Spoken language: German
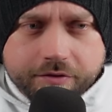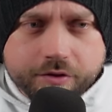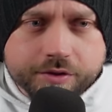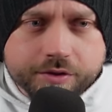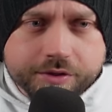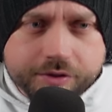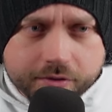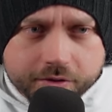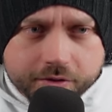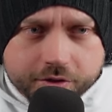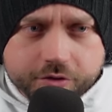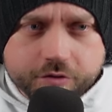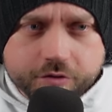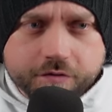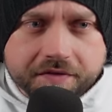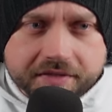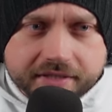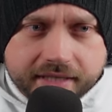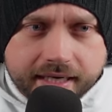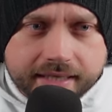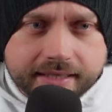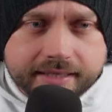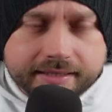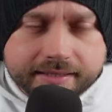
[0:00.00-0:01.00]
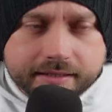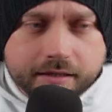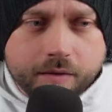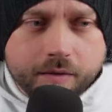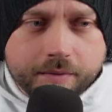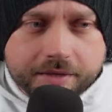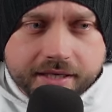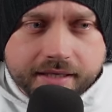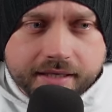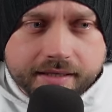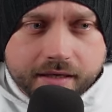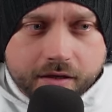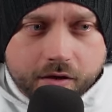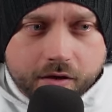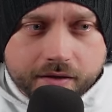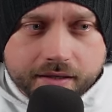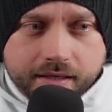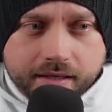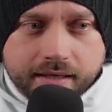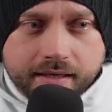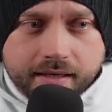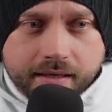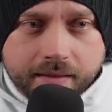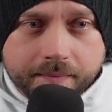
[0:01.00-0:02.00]
Evolutionsstufe sein, das glaube ich halt
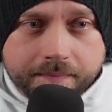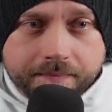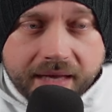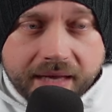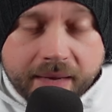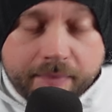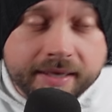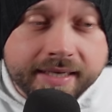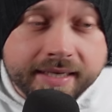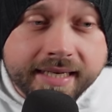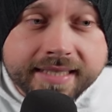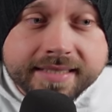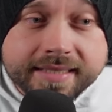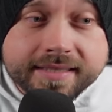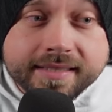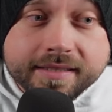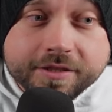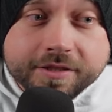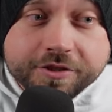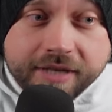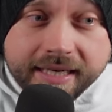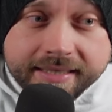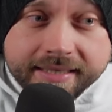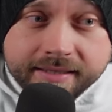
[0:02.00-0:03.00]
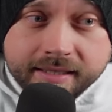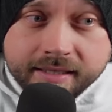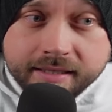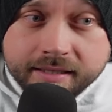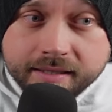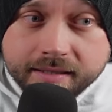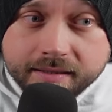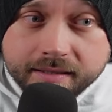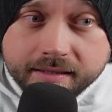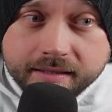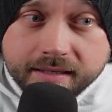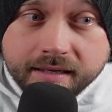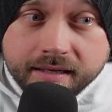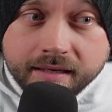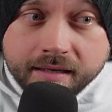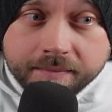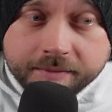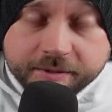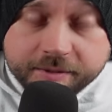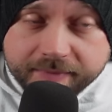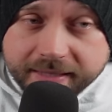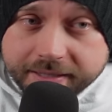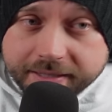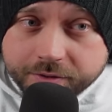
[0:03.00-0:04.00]
auch, ja, ja. Aber das scheint dann
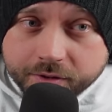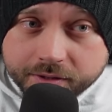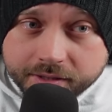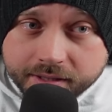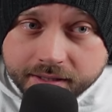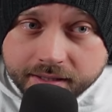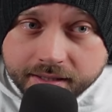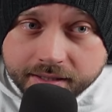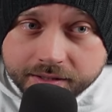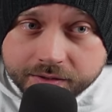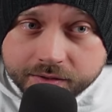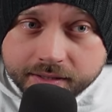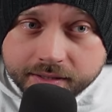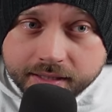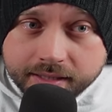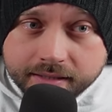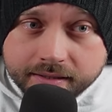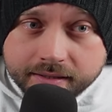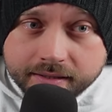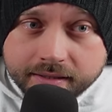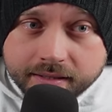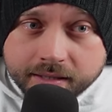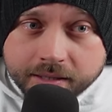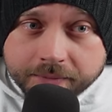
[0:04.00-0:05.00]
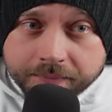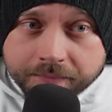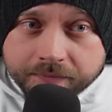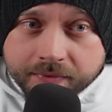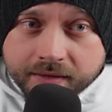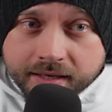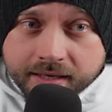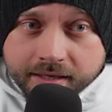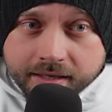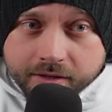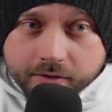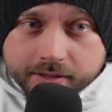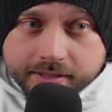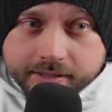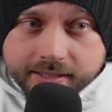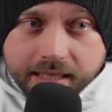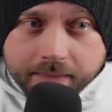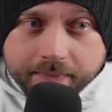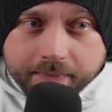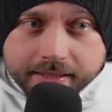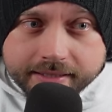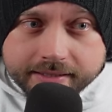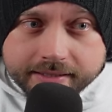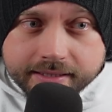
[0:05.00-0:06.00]
ähm, Space Godzilla zu sein.
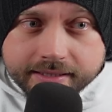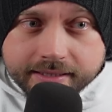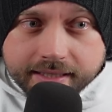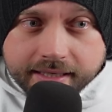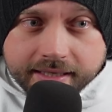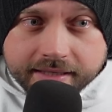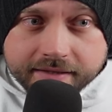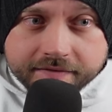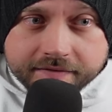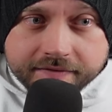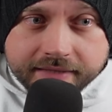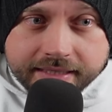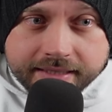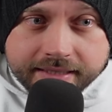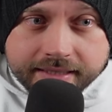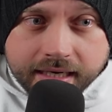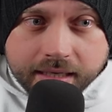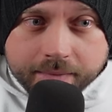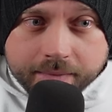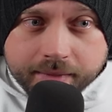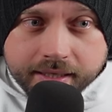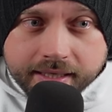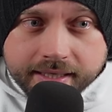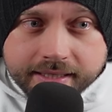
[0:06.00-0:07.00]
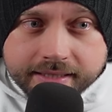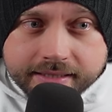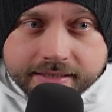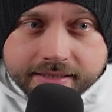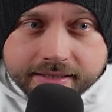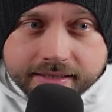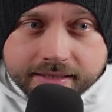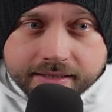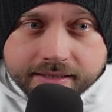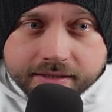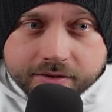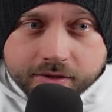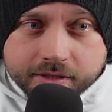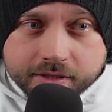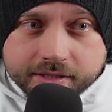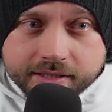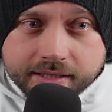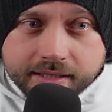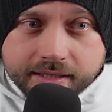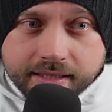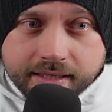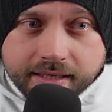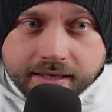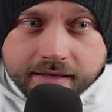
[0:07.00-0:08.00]
Godzilla passt sich an, wie damals in
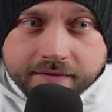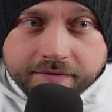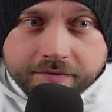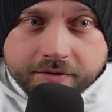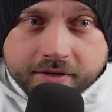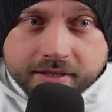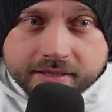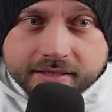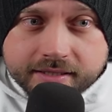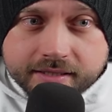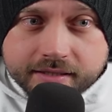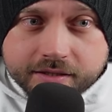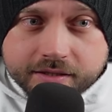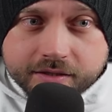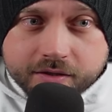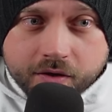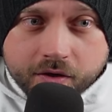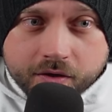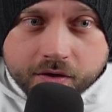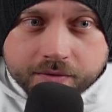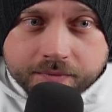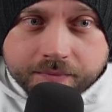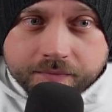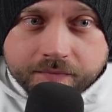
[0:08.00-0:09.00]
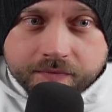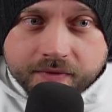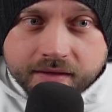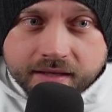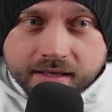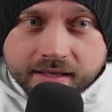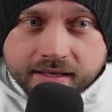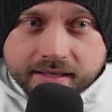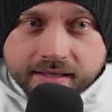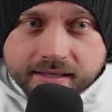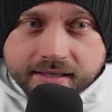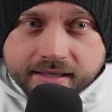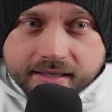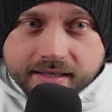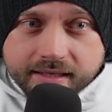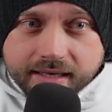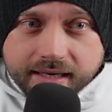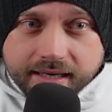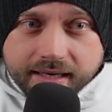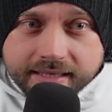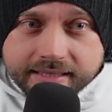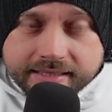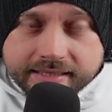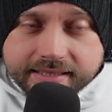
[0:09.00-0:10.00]
Godzilla vs. Kong,
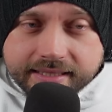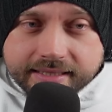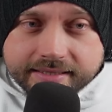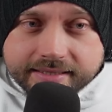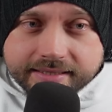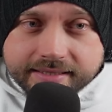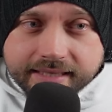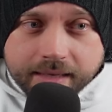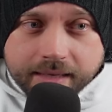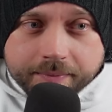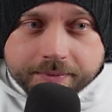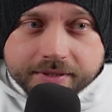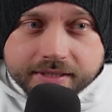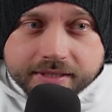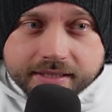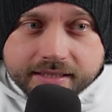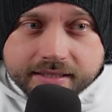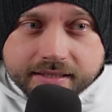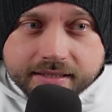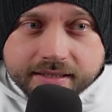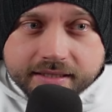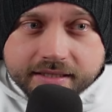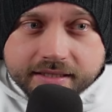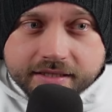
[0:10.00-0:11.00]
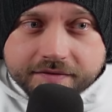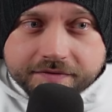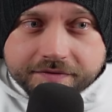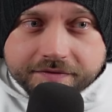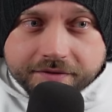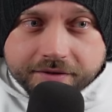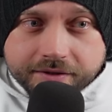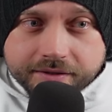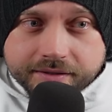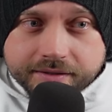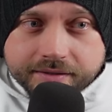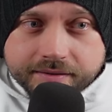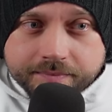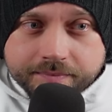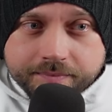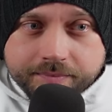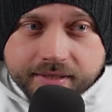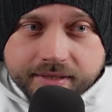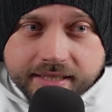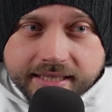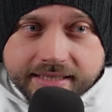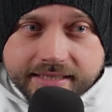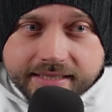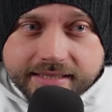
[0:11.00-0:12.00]
als er sich absichtlich von
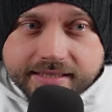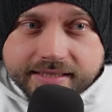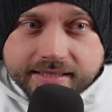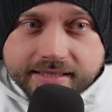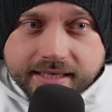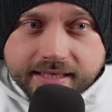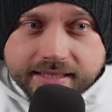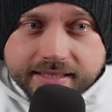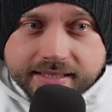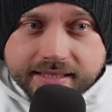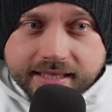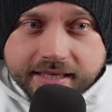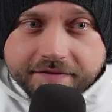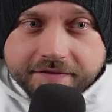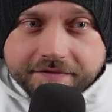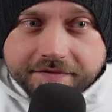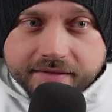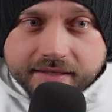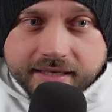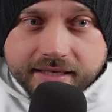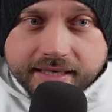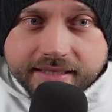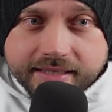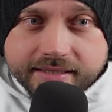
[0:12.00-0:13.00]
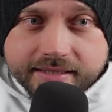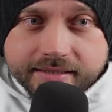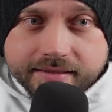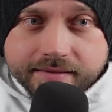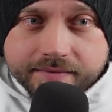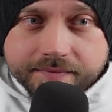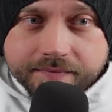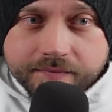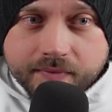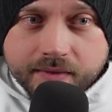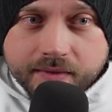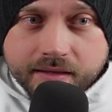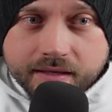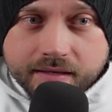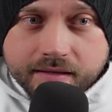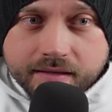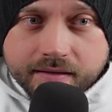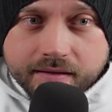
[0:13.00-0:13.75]
Blitzen hat treffen lassen,